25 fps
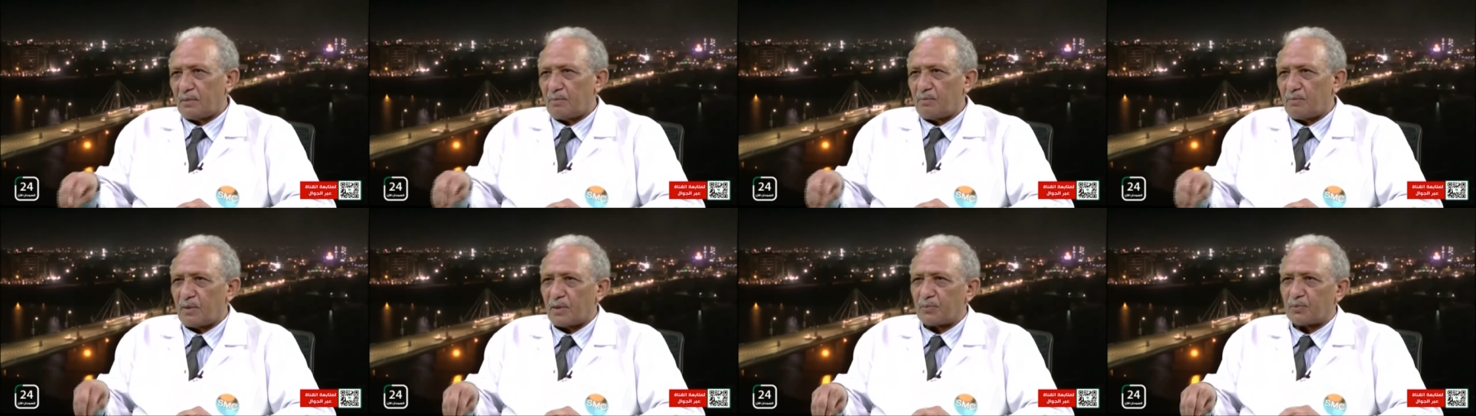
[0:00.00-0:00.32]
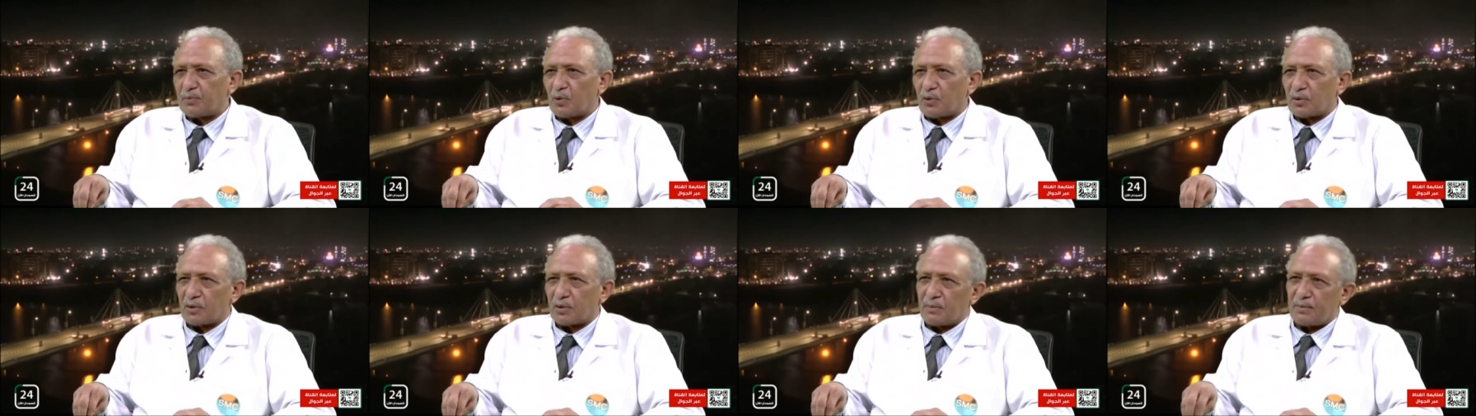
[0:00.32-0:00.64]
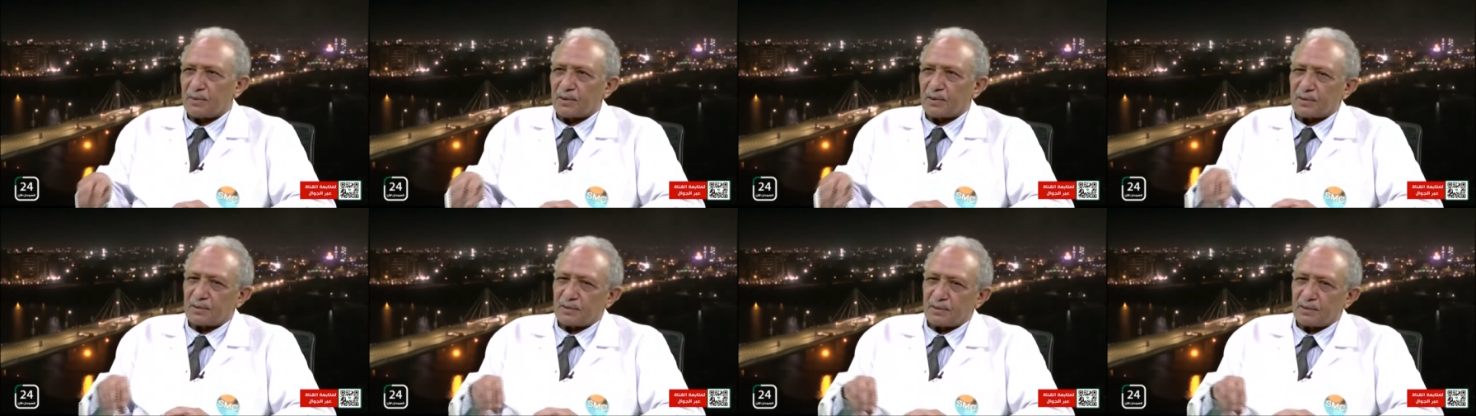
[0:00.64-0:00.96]
ما
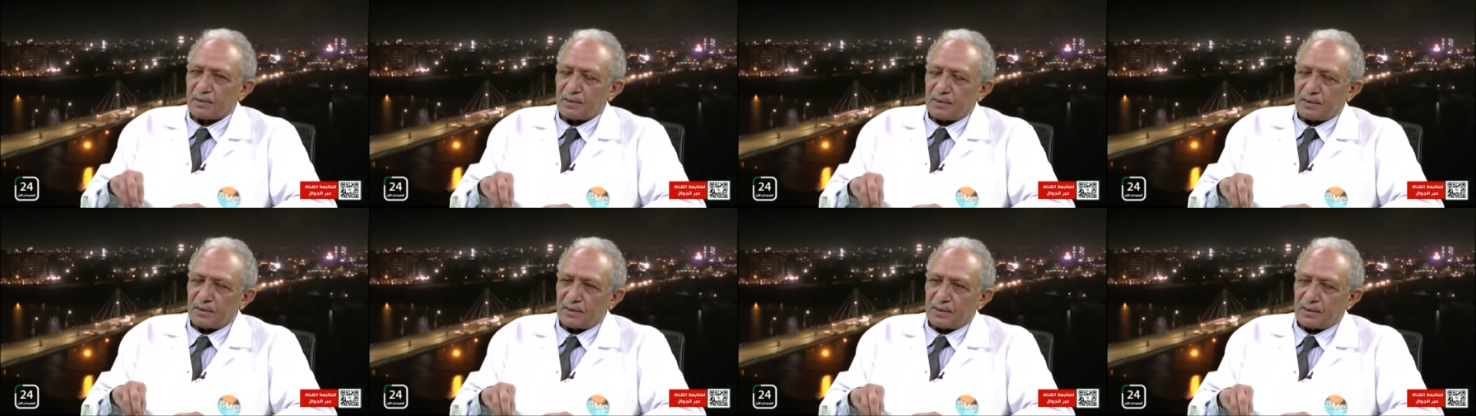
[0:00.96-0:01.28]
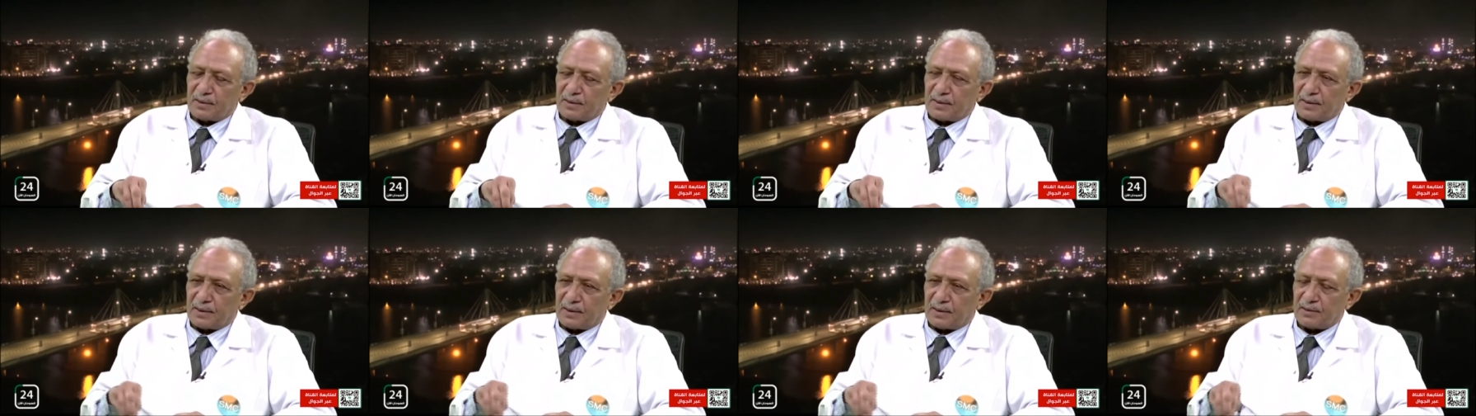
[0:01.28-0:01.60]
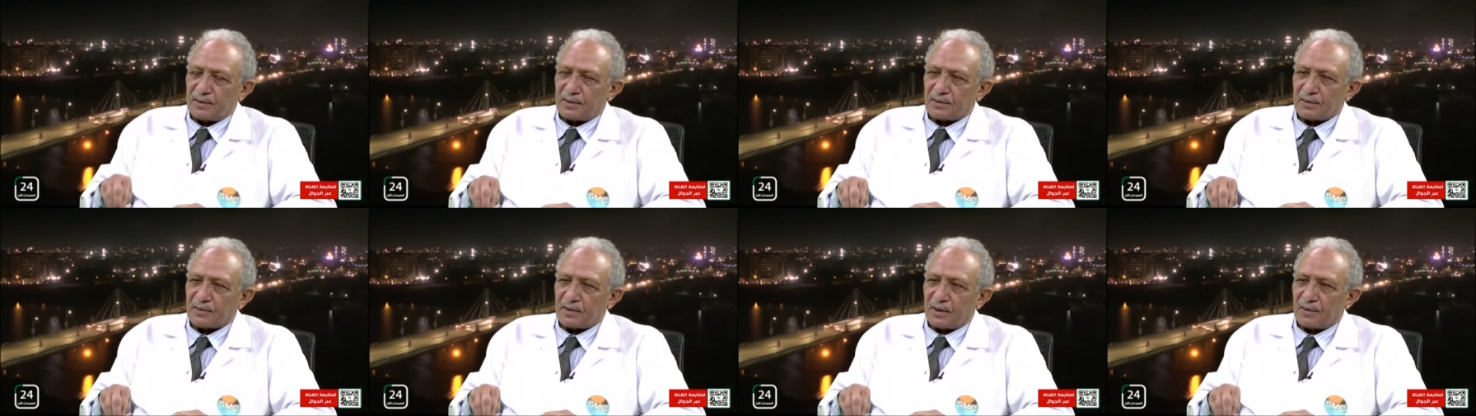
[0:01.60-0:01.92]
بتعتبر آه،
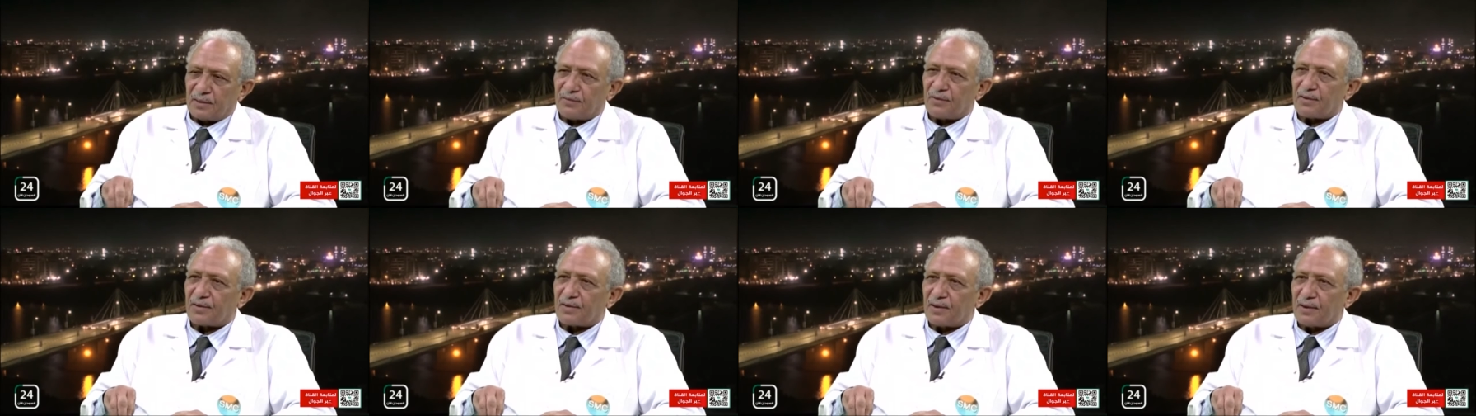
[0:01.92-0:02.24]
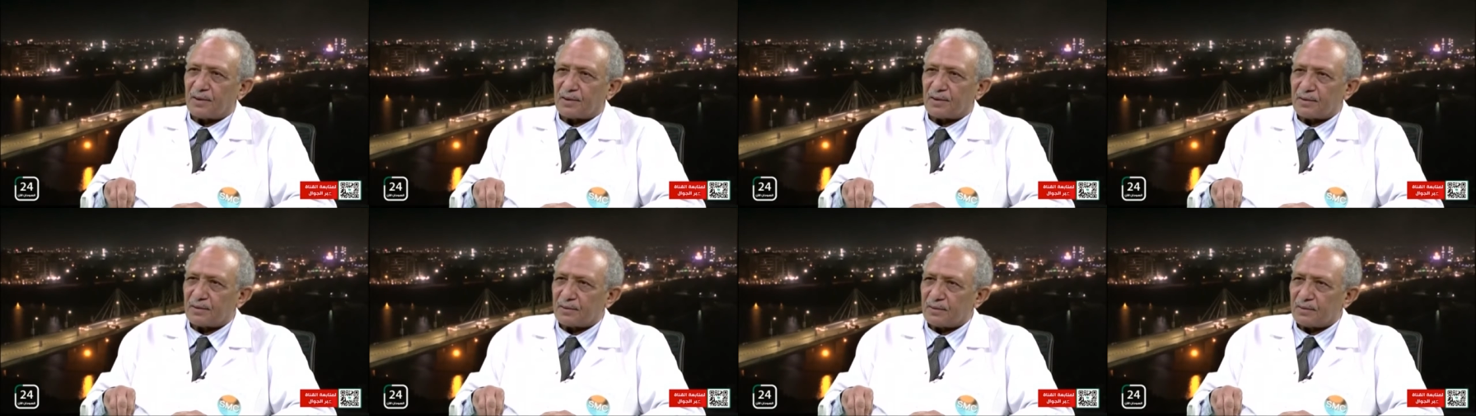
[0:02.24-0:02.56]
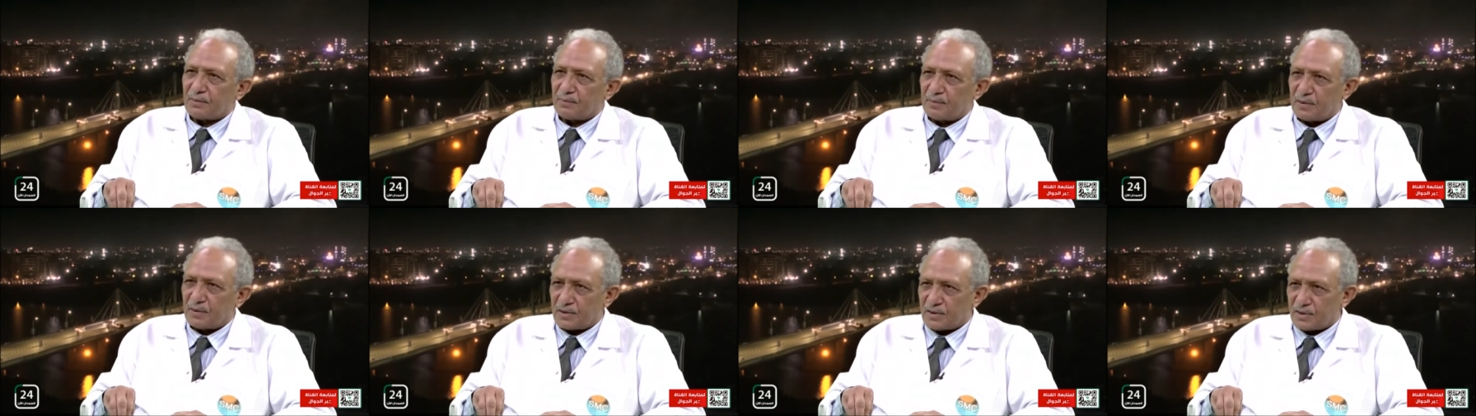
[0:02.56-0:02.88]
حاجات اضرار
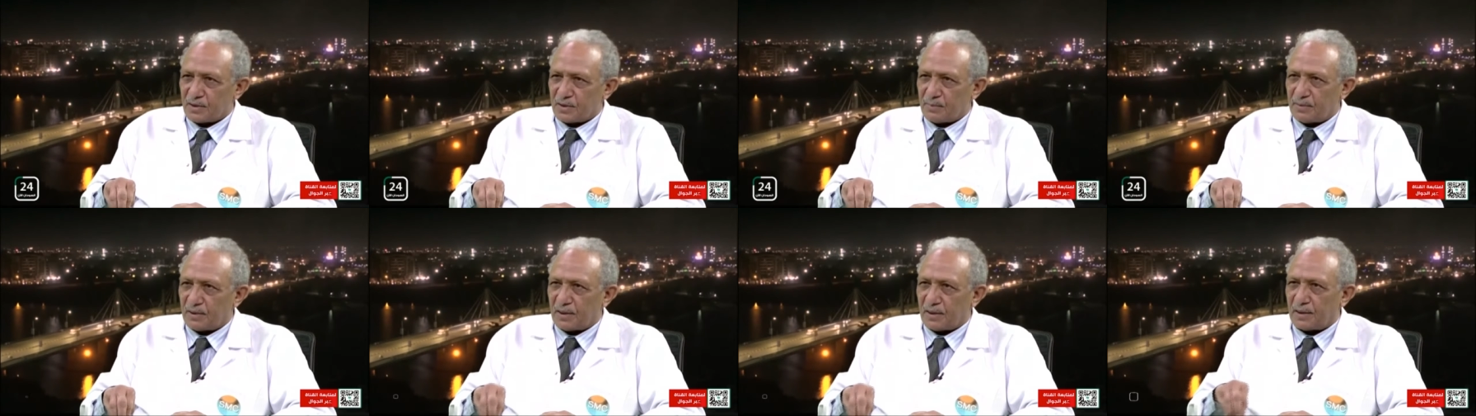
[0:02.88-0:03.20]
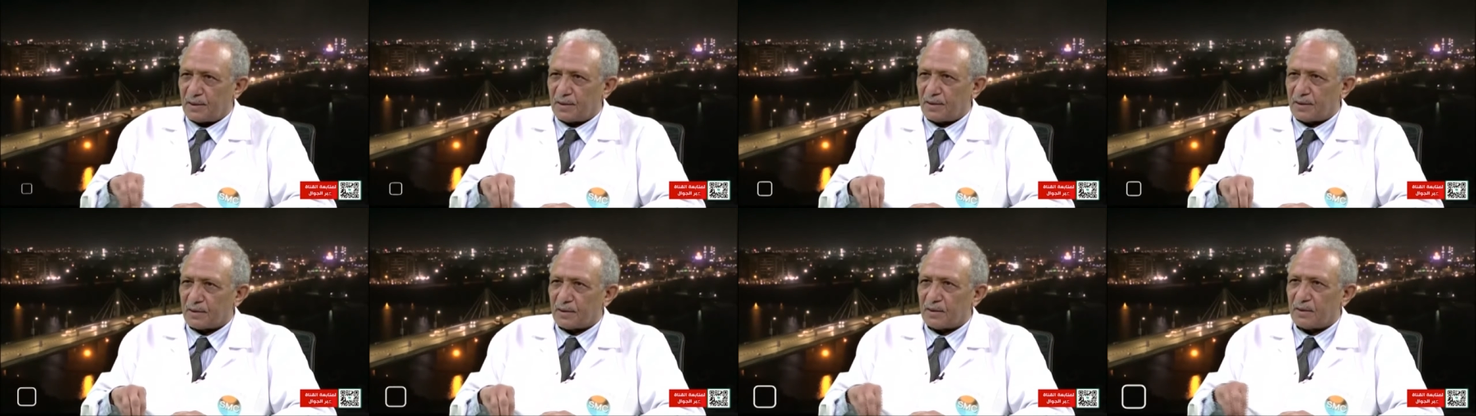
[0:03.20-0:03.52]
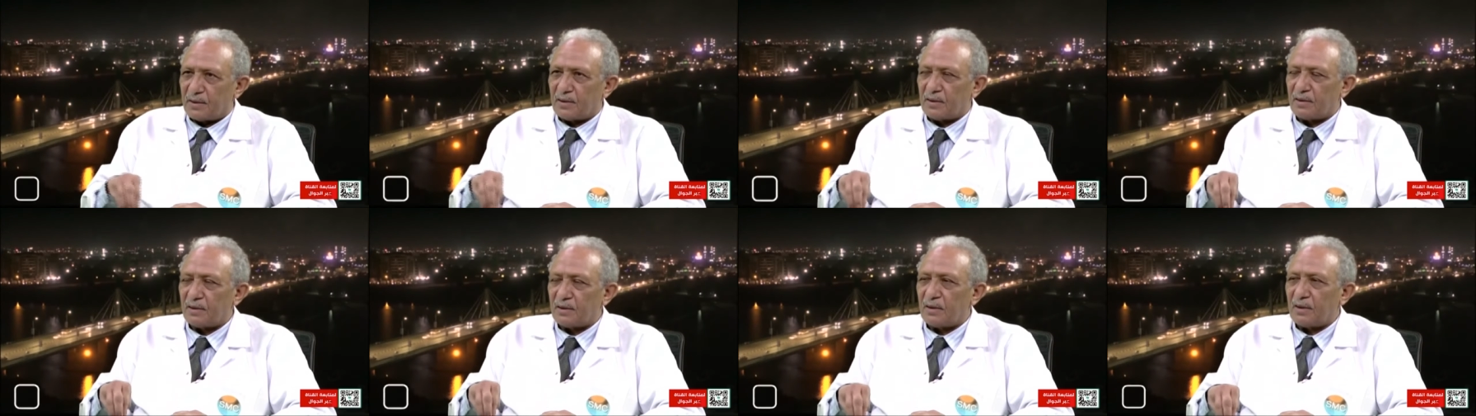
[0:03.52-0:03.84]
من السباحه
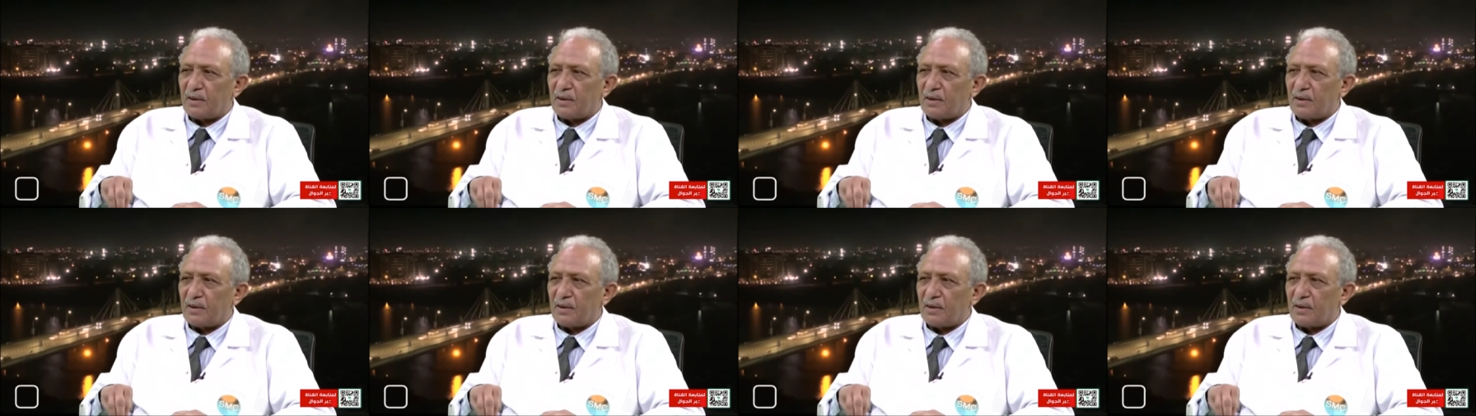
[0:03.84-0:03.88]
لكن